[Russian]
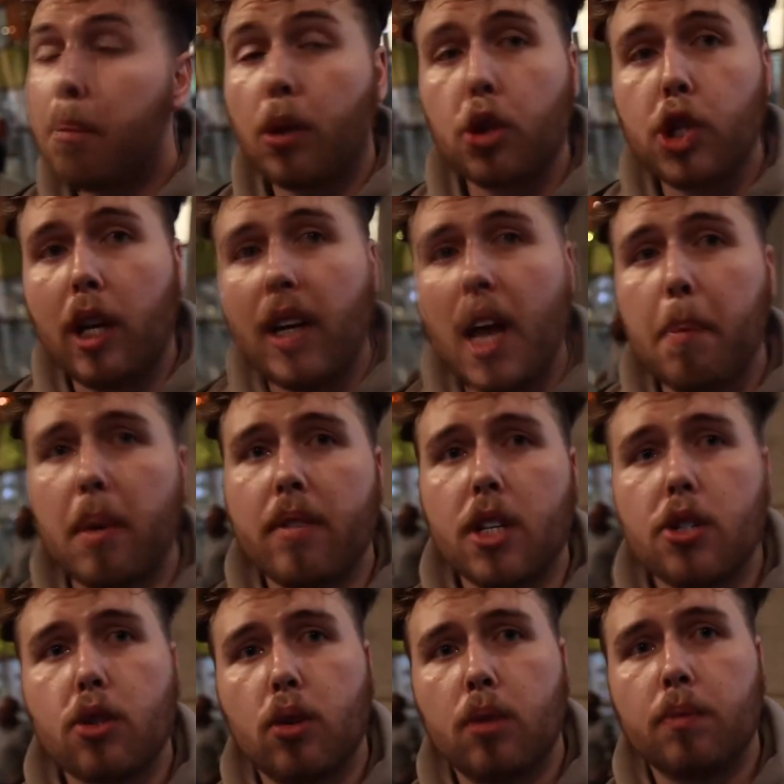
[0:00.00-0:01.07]
получал ли я
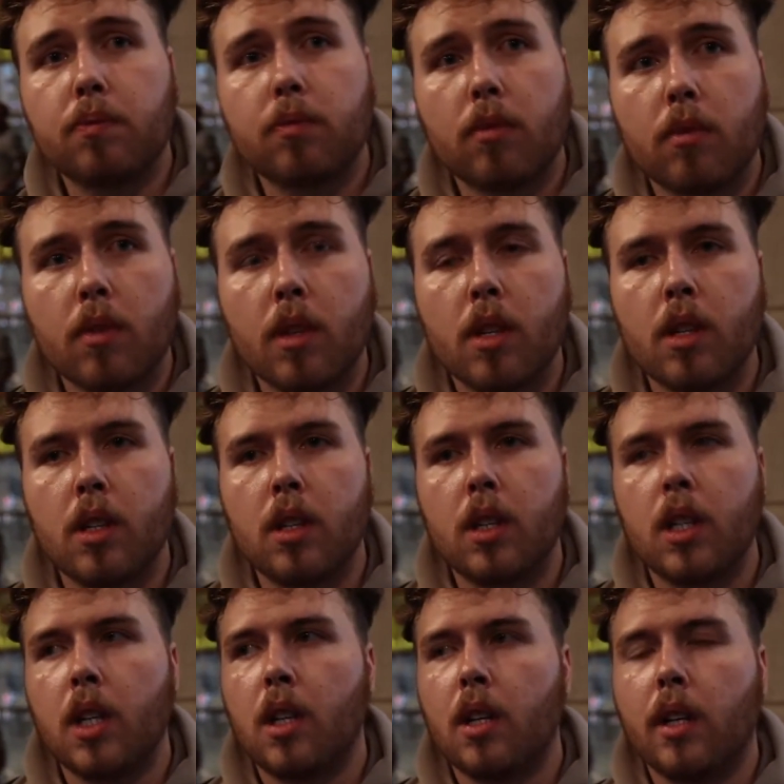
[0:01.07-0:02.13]
повестку?
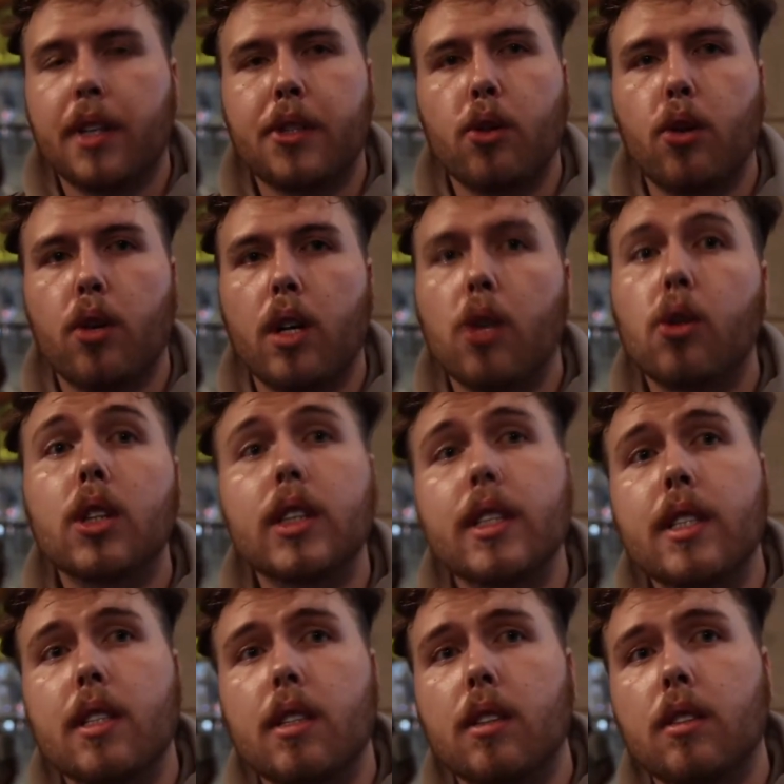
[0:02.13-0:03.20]
Категория
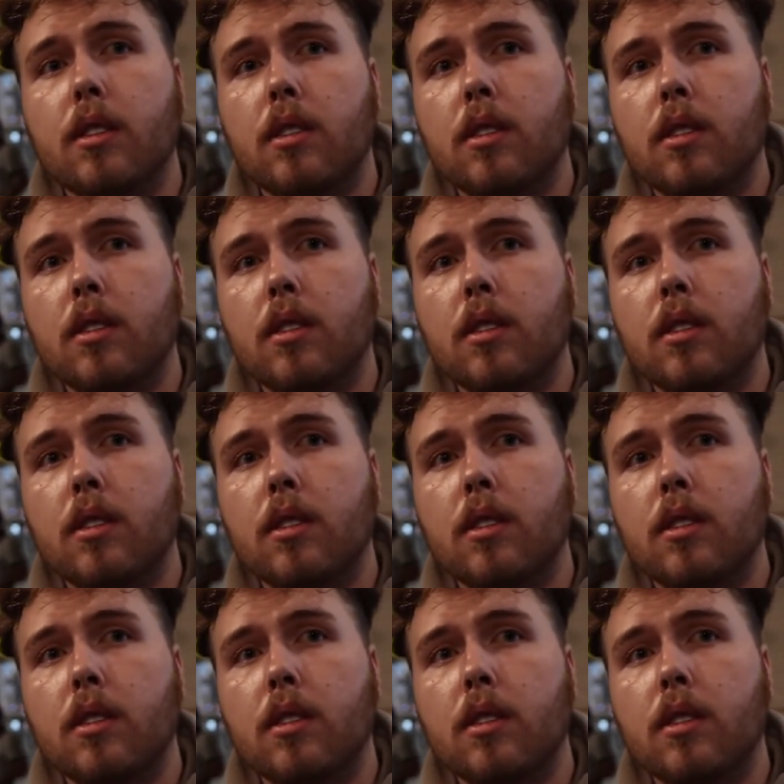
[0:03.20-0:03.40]
годности.